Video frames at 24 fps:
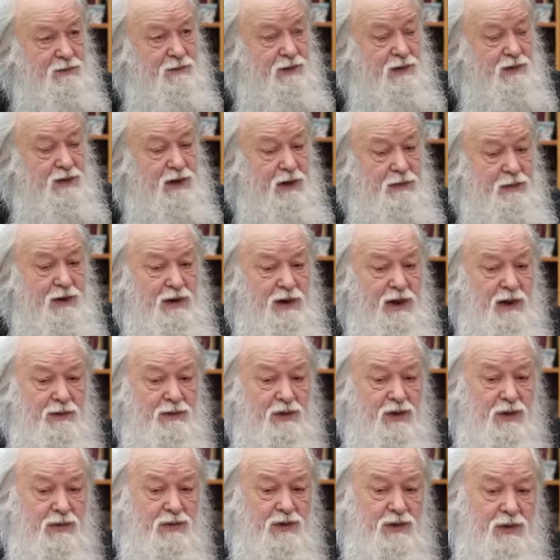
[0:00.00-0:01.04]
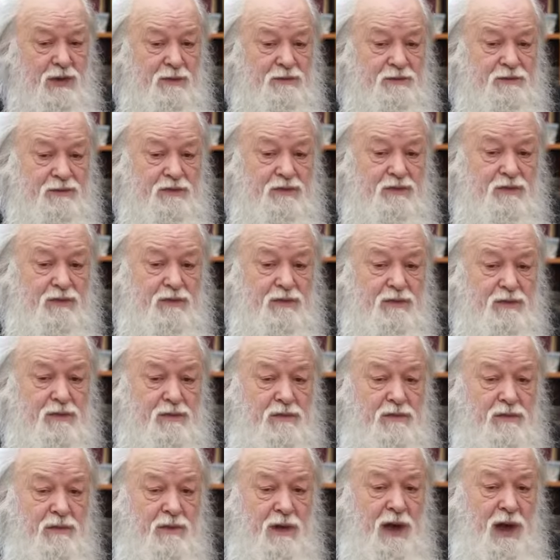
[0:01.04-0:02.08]
Ведь вся беда в том, что
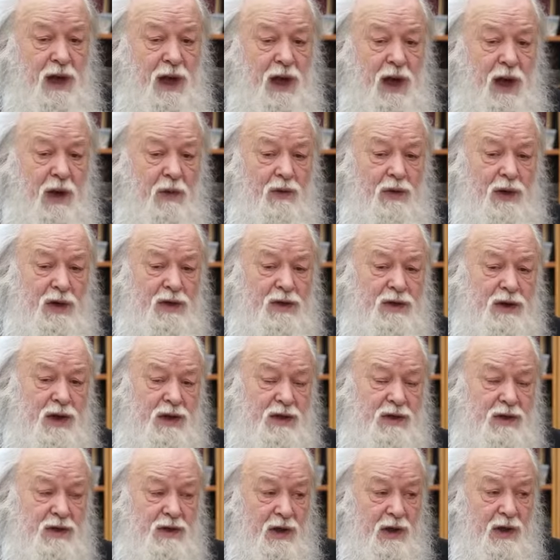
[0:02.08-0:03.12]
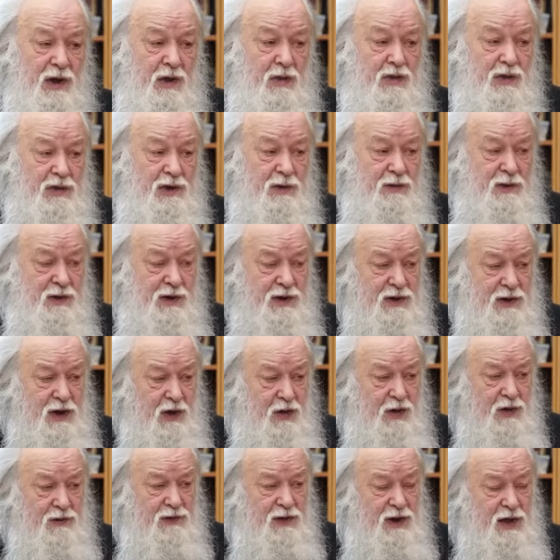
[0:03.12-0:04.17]
у нас сейчас стремился
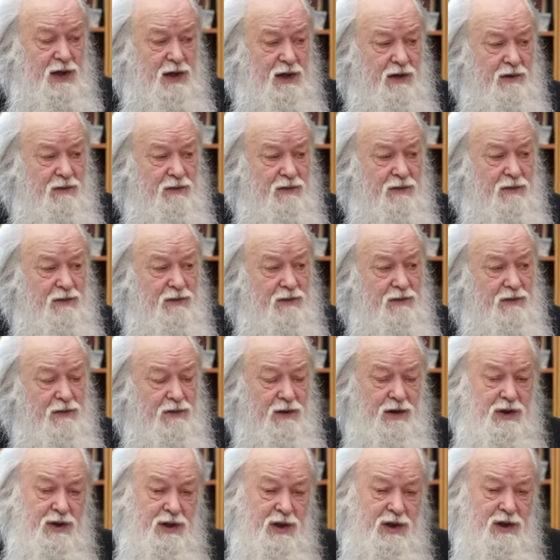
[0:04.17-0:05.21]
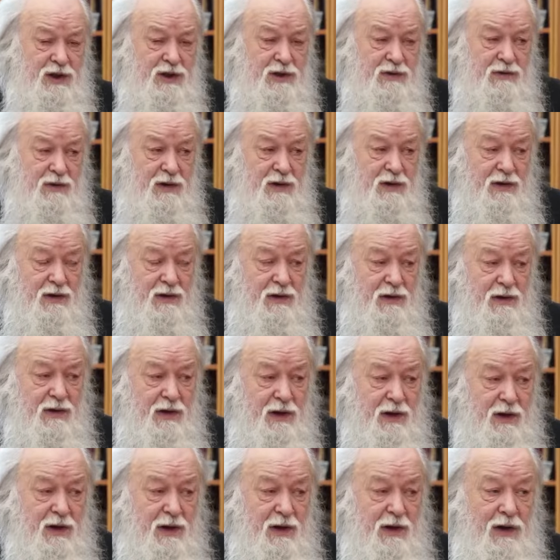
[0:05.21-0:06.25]
народ, церковь, священство,
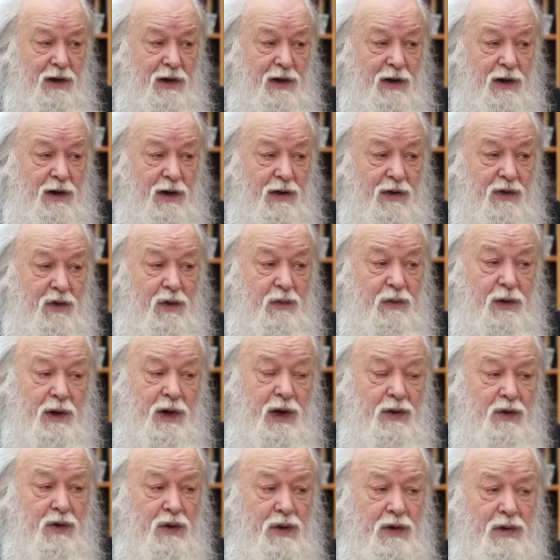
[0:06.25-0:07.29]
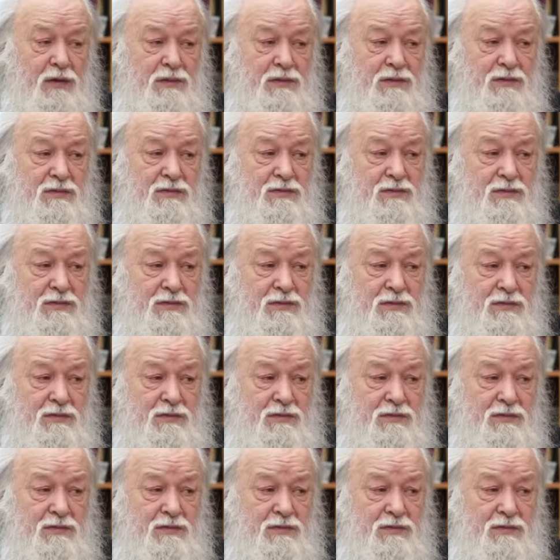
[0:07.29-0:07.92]
но по канонам,